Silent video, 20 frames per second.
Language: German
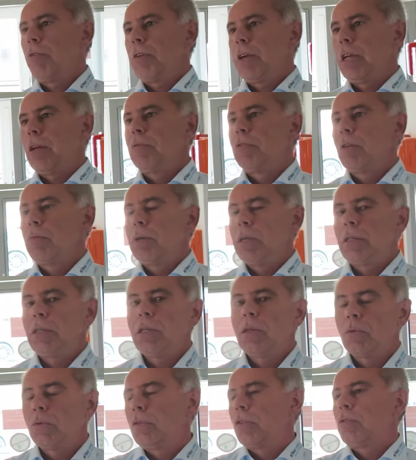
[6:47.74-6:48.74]
auf jeden Fall
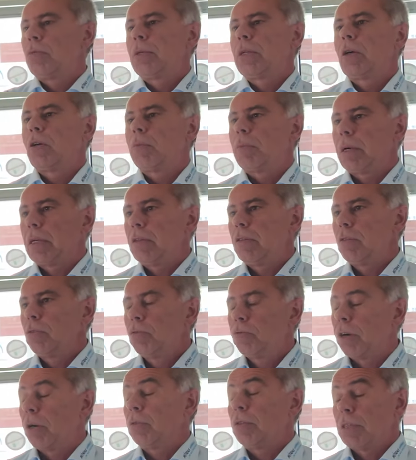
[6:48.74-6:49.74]
wichtig und das wird auch bei
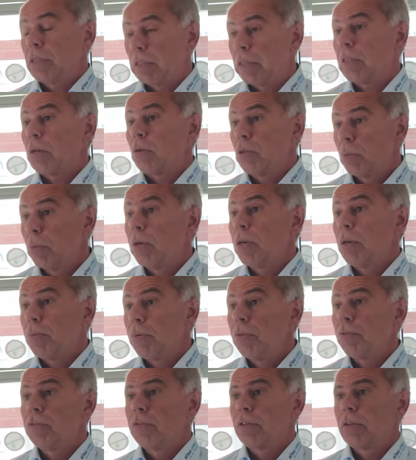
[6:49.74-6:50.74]
diesen UV-Tests auch nochmal
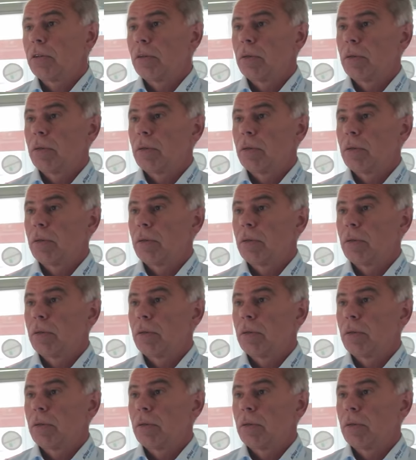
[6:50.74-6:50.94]
geprüft.